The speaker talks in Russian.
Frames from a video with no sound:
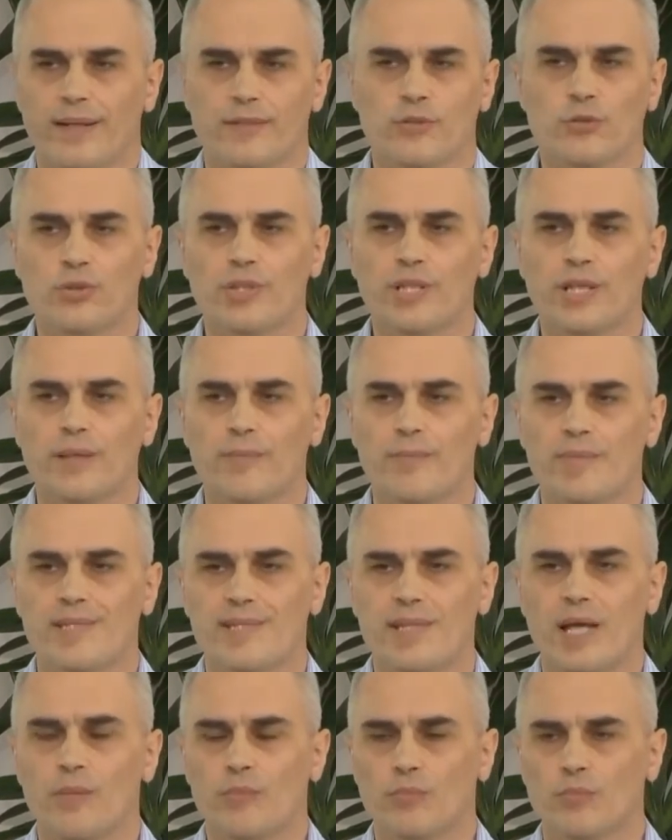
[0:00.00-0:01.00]
Другие
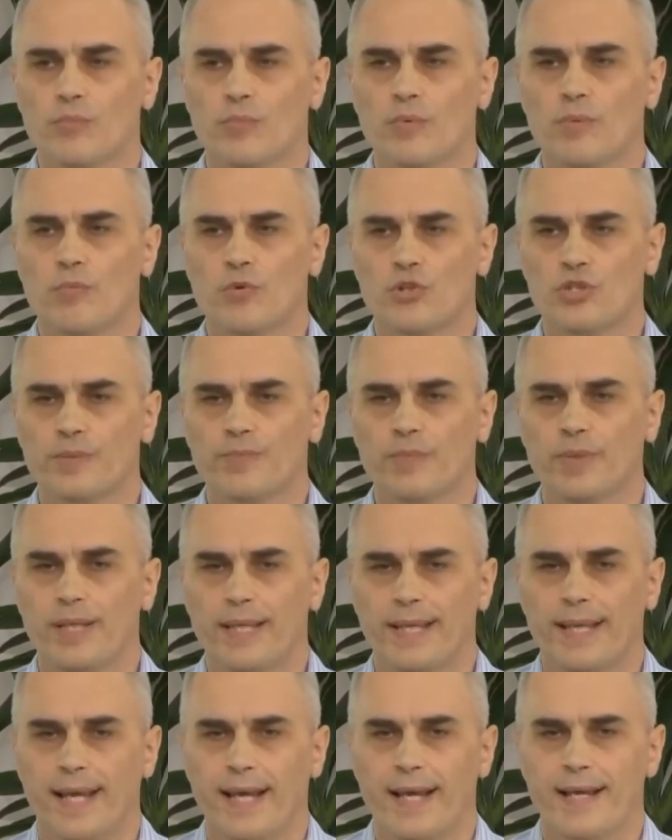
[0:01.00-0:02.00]
места мы можем,
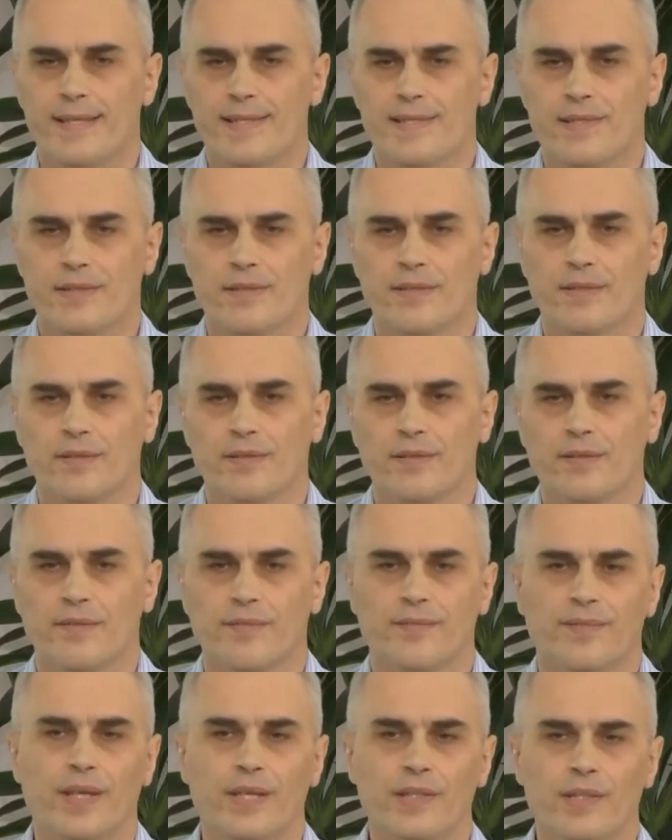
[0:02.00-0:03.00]
э,
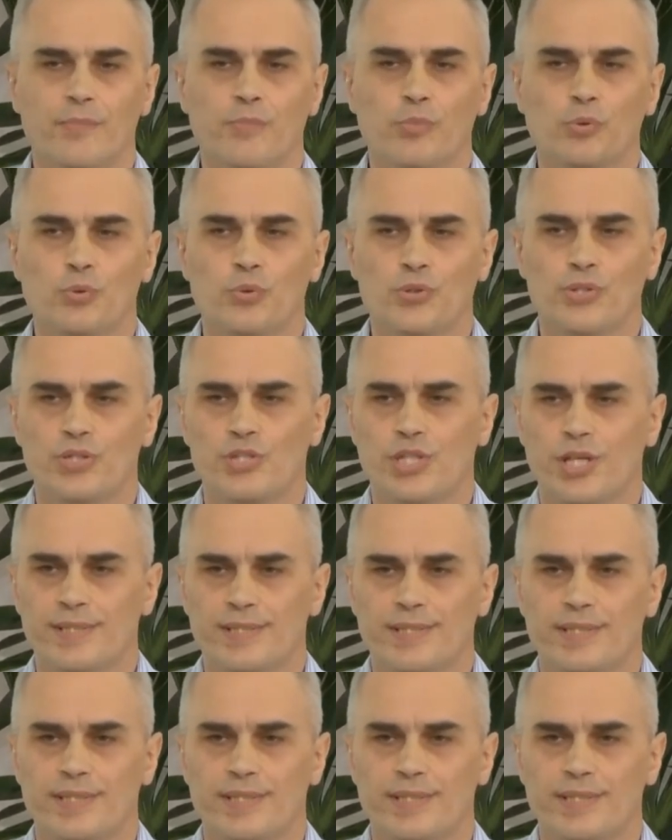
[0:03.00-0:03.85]
я не буду сейчас их